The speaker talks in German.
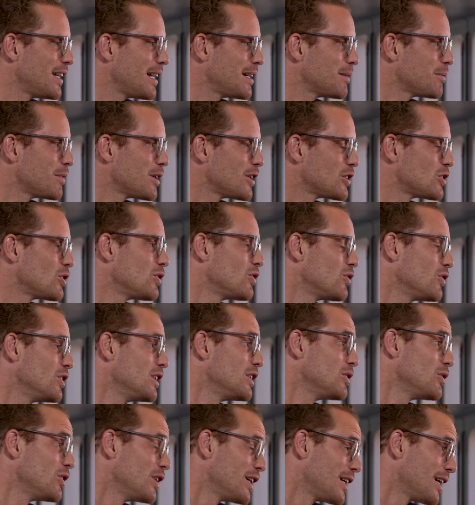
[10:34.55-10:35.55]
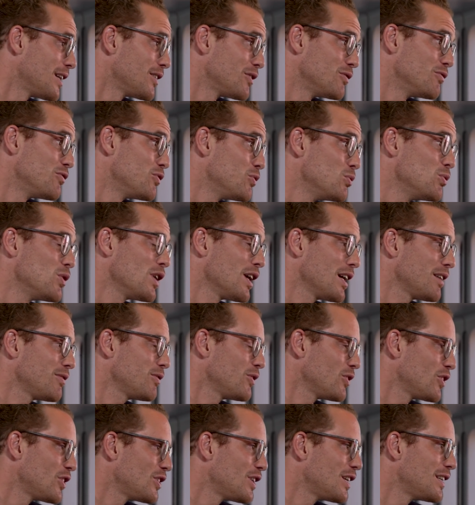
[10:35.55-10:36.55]
Denkmalschutz und nicht nur den ganzen
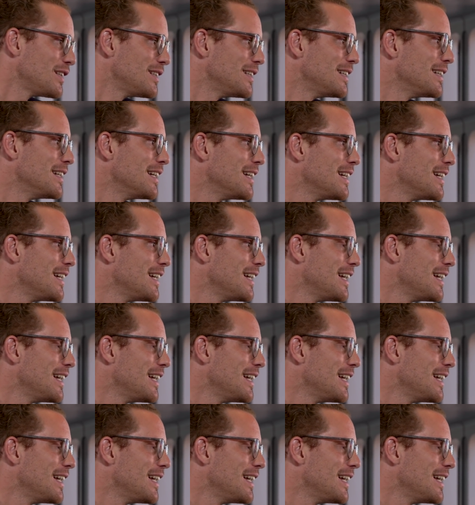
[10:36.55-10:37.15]
Flughafen, sondern die,